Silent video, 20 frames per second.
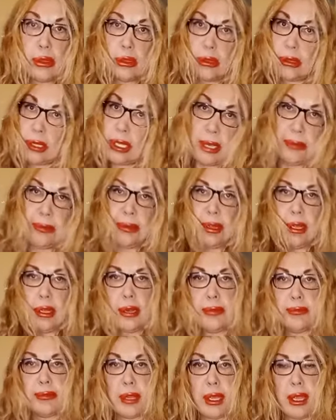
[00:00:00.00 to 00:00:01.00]

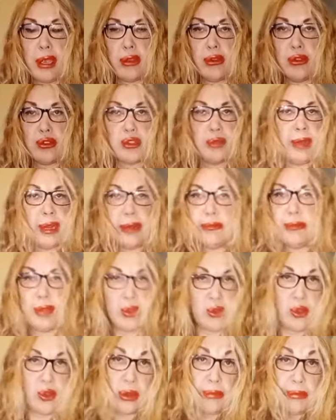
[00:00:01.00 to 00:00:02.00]
Diyebilirim de. O zaman
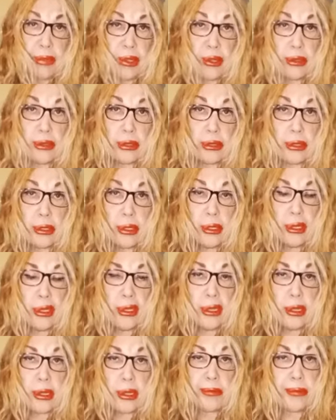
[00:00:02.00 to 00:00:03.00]
milyon muydu?
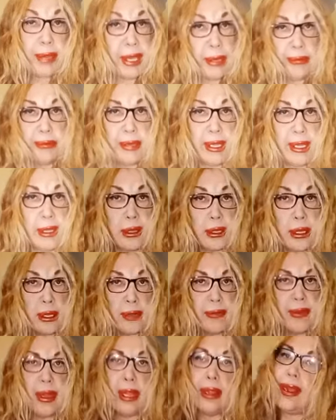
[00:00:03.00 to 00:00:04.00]
Bin miydi?
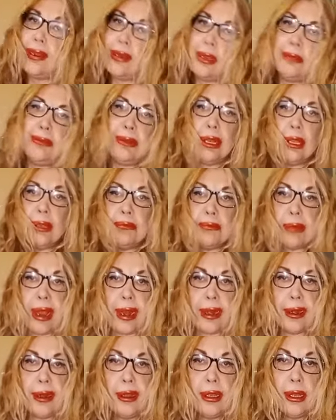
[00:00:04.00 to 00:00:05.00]
Vallahi ne bileyim ben.
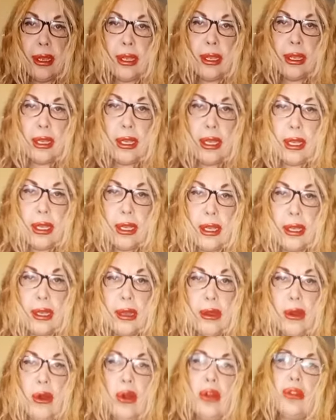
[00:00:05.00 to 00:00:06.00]

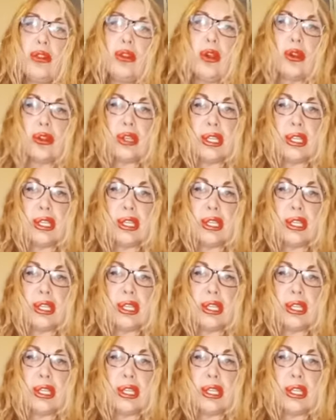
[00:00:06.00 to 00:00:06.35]
14